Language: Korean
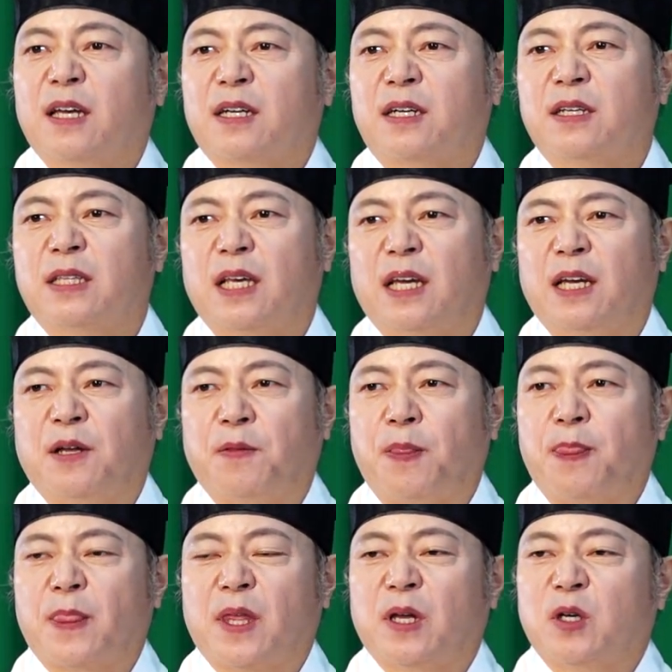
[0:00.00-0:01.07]

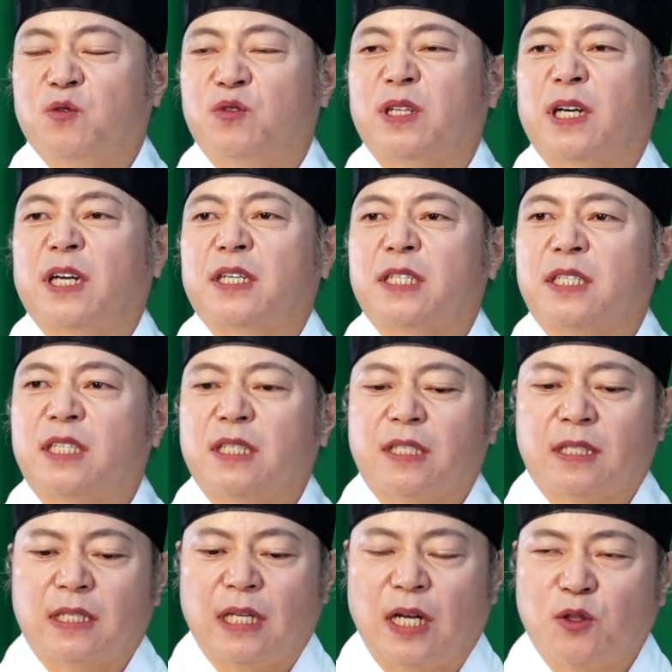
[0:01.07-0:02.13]
그런데 우리가
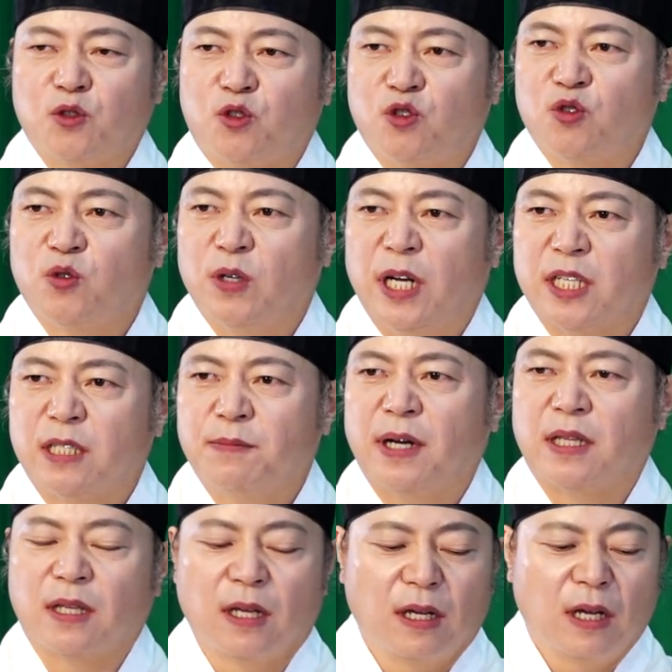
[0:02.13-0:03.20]
식사도
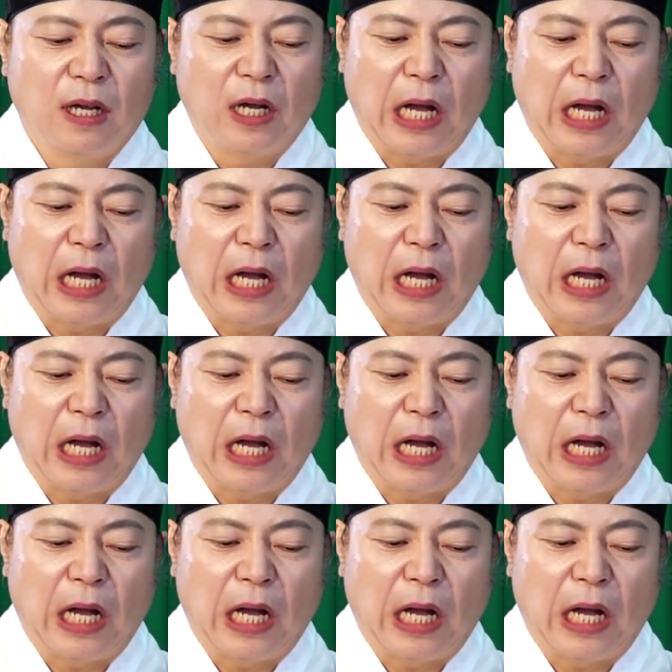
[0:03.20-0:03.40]
중요하지만